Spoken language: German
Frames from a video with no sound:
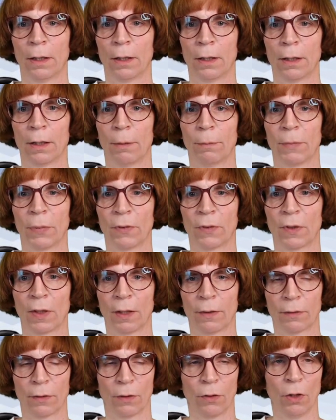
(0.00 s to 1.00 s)
Gebe das
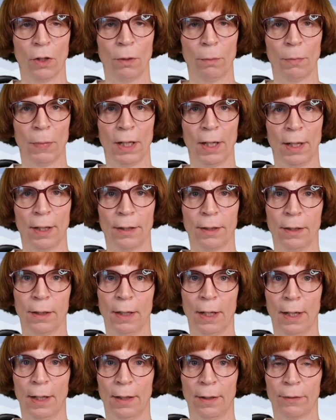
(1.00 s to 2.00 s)
Ganze nochmal an,
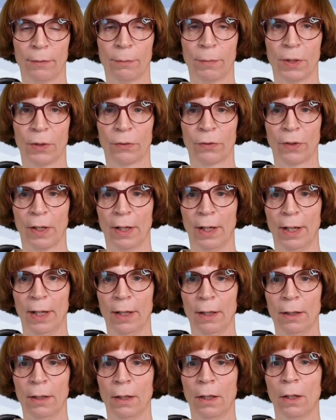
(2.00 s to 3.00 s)

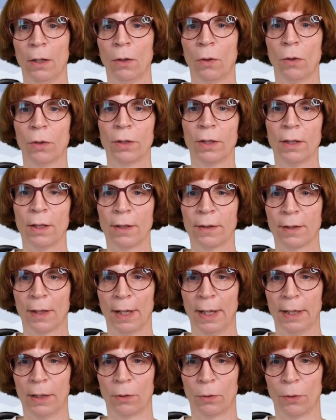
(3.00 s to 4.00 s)
ls-al und die
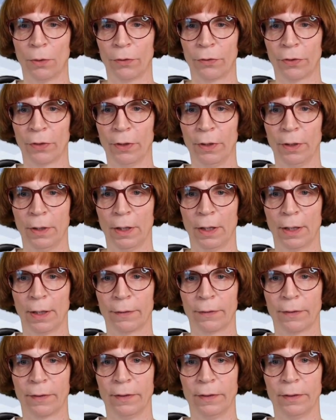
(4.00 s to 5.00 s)
Dateigröße
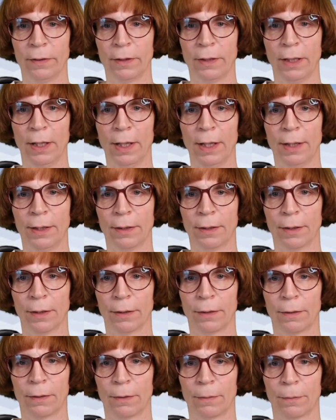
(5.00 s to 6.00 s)
hat sich geändert.